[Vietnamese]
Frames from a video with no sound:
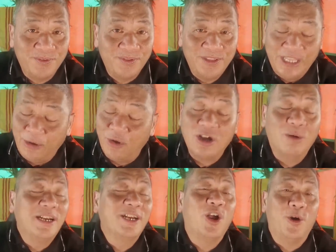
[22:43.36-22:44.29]
Điều đó
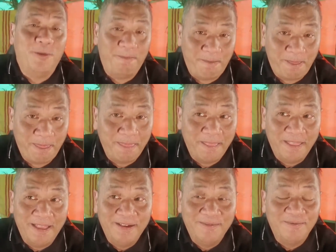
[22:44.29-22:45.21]
không tránh khỏi.
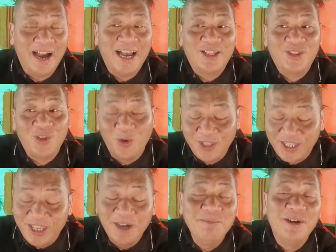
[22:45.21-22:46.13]
Và tôi
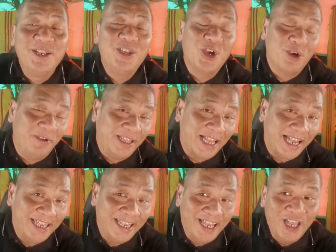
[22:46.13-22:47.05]
chứng minh cho quý vị
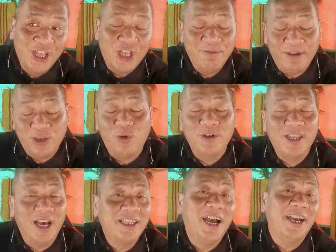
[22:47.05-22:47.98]
thấy, quý vị còn
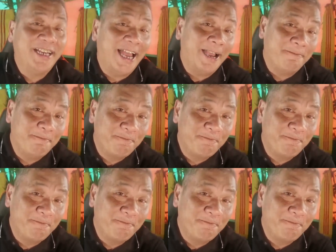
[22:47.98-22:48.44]
nhớ thời trang.